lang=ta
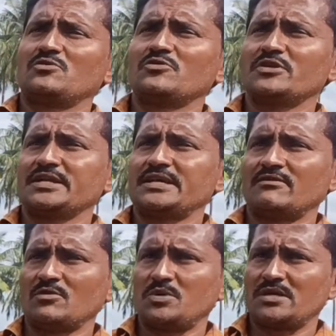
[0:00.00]
நம்ம நுண்ணுயிரி
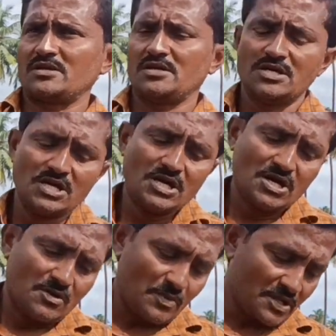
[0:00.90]
டெவலப் பண்ணுறோம்
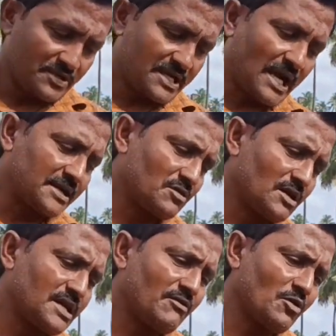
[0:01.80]
மறுபடியும்
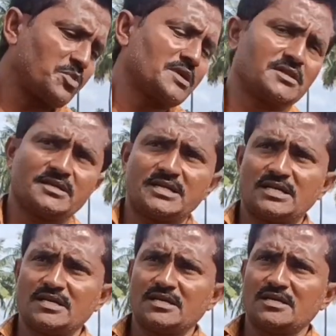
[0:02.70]
காட்டுக்குள்ளே டெவலப்
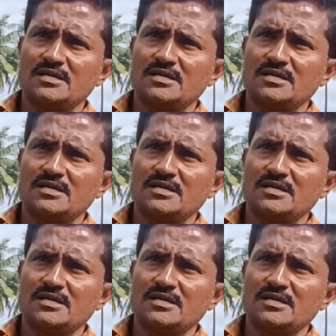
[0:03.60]
பண்ணுறதுக்கான